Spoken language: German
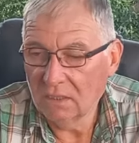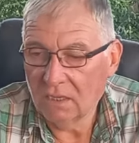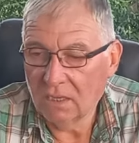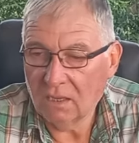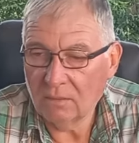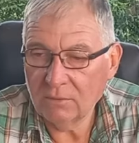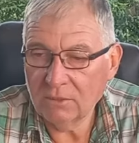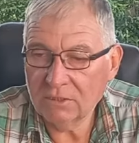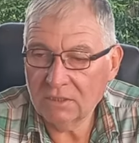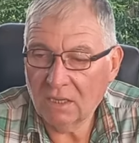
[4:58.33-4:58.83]

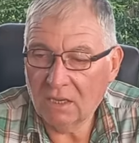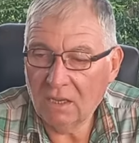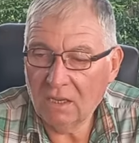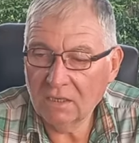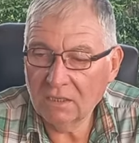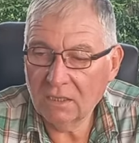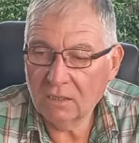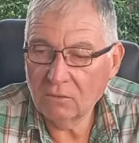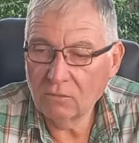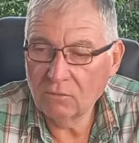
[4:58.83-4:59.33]
Habe ich da
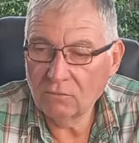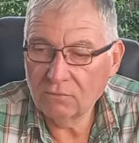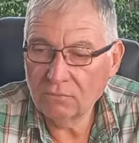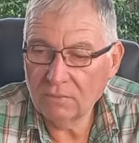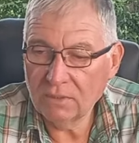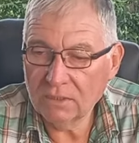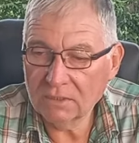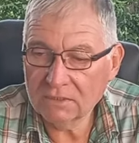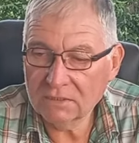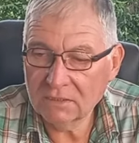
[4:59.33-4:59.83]
angerufen
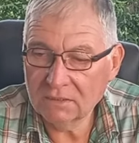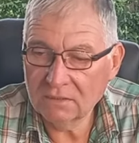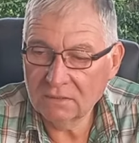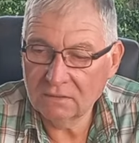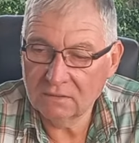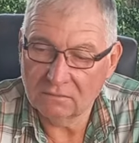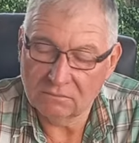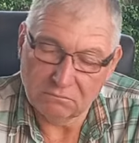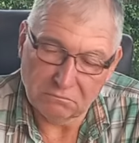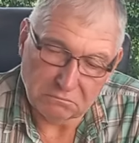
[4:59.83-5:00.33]
jetzt,
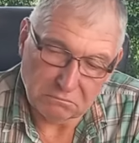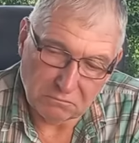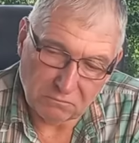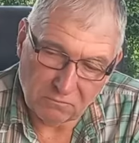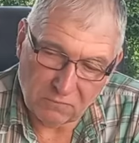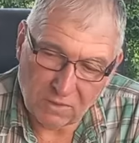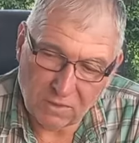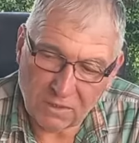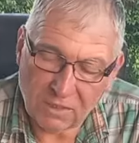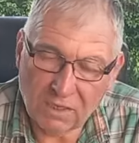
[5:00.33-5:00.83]
äh,
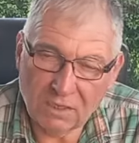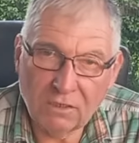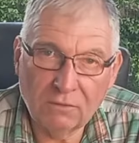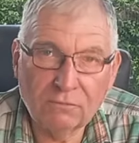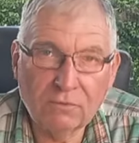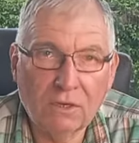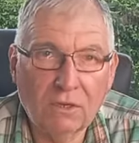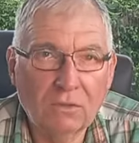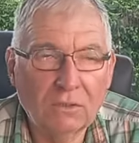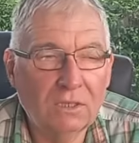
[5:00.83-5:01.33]
war eine
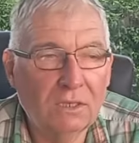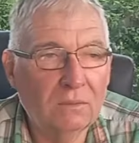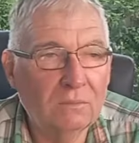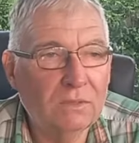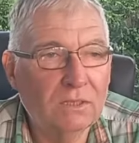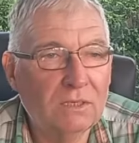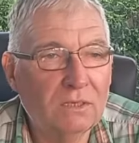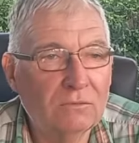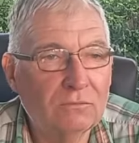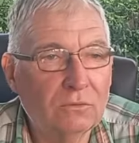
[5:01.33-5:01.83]
Frau da am
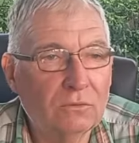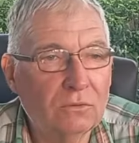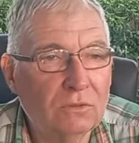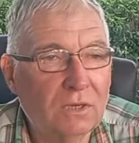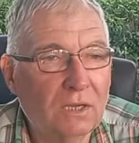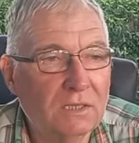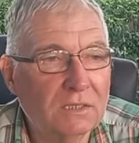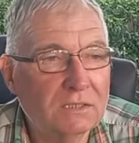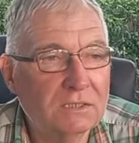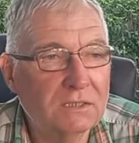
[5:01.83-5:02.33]
Telefon,
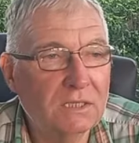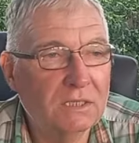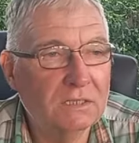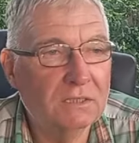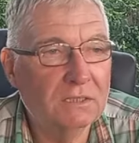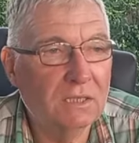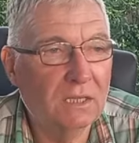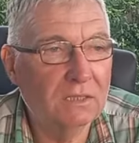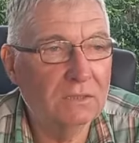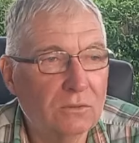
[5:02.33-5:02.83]
ganz
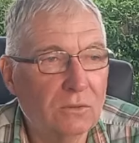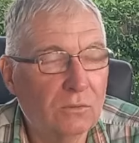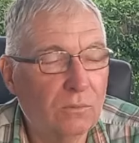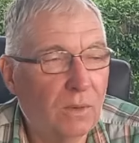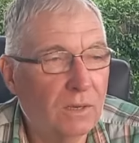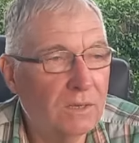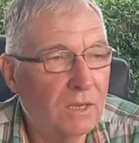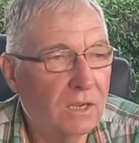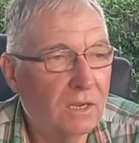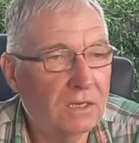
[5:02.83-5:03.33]
nett,
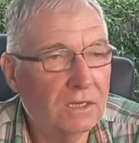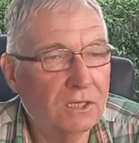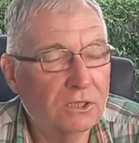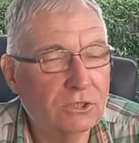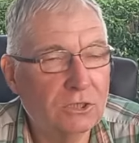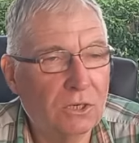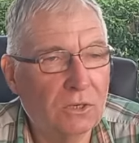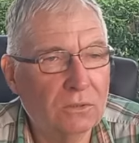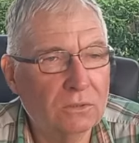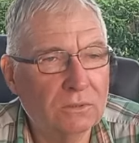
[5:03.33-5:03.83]
nochmal
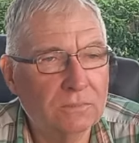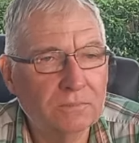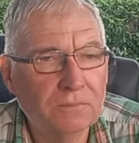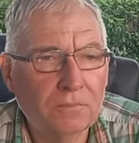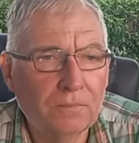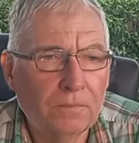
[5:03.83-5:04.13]
nachgeschaut